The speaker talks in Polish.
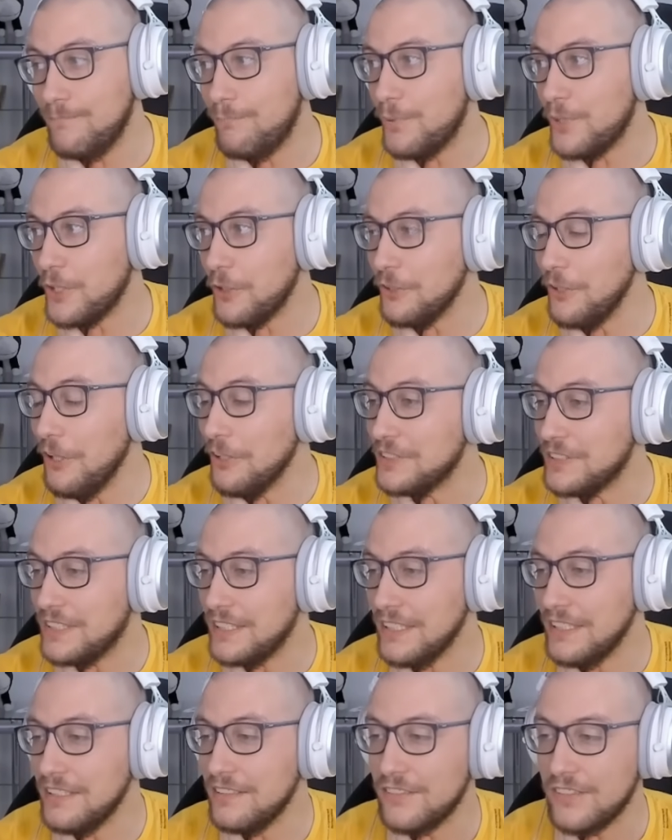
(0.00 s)

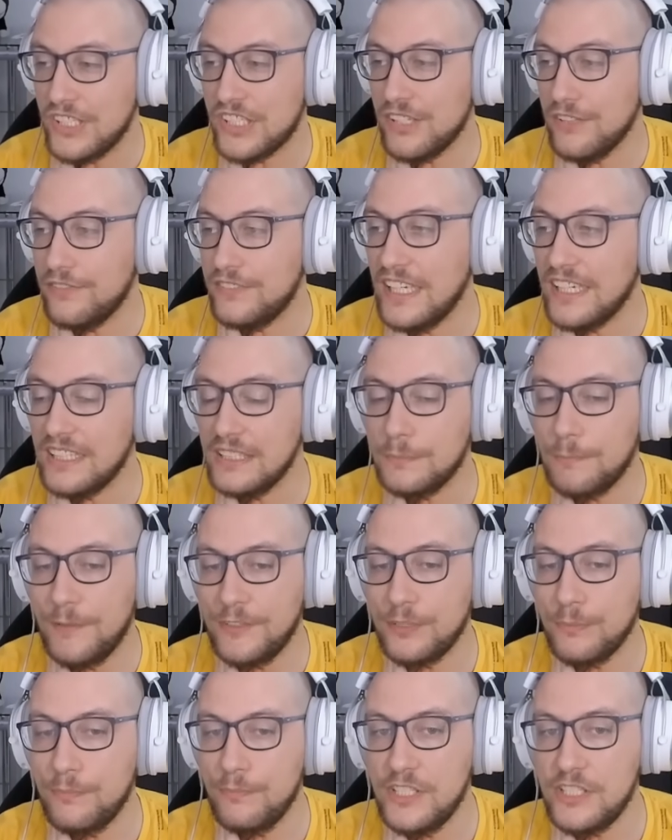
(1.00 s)
prognostyk, że w taki
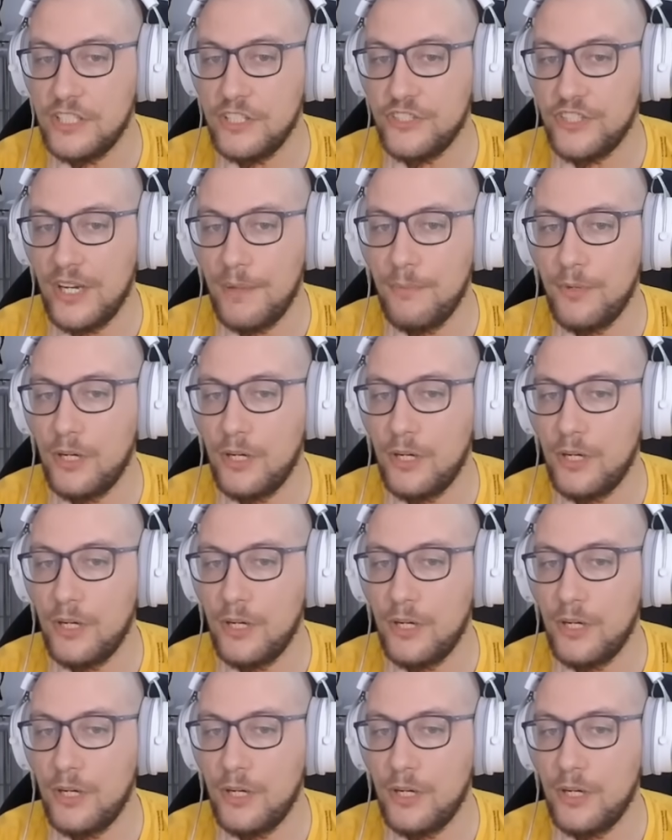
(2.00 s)
sposób myślicie,